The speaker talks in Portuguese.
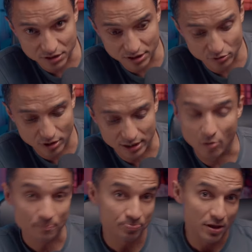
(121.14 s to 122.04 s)
aqui no
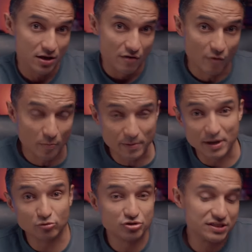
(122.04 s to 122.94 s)
canal. Vamos
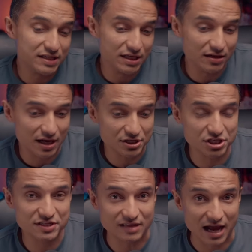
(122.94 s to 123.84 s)
primeiro dos que a gente
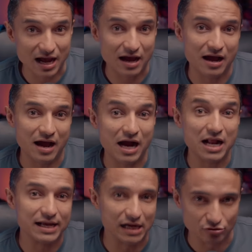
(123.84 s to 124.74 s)
está
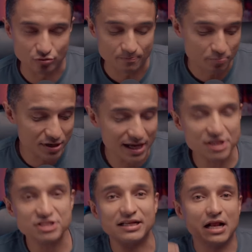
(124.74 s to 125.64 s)
alegrando. Por que, que a
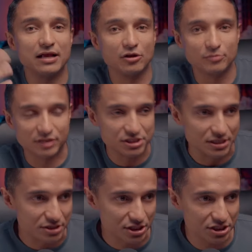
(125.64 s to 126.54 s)
gente está alegrando muita
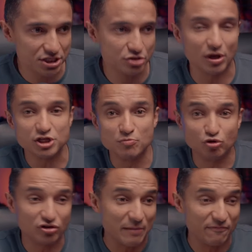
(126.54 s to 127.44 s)
gente? A gente, durante
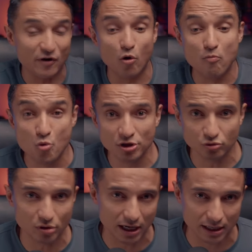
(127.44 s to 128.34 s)
muito tempo, falou muito
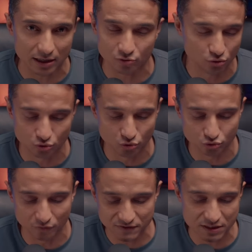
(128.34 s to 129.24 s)
do, do, do,
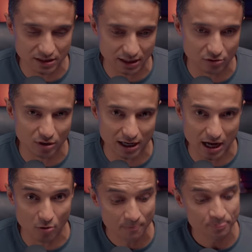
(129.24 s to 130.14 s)
do oficina aqui no
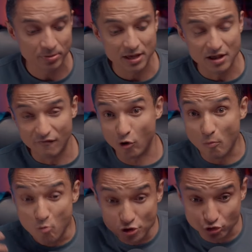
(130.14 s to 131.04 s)
canal, falou
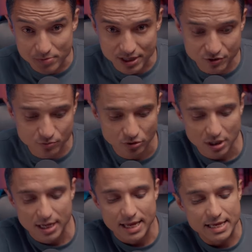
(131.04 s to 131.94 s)
muito mesmo,
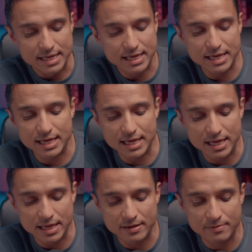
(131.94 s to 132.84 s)

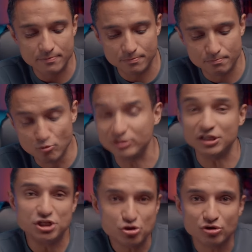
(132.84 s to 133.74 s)
e muita
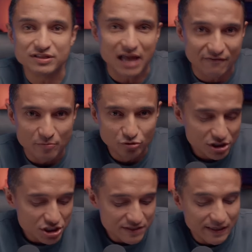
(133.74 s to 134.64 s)
gente gostava, muita
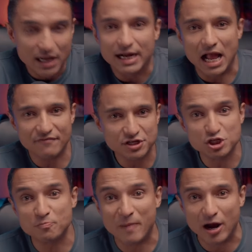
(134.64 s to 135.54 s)
gente se alegrava e a
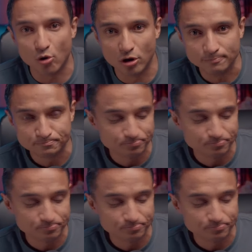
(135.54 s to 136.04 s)
gente parou.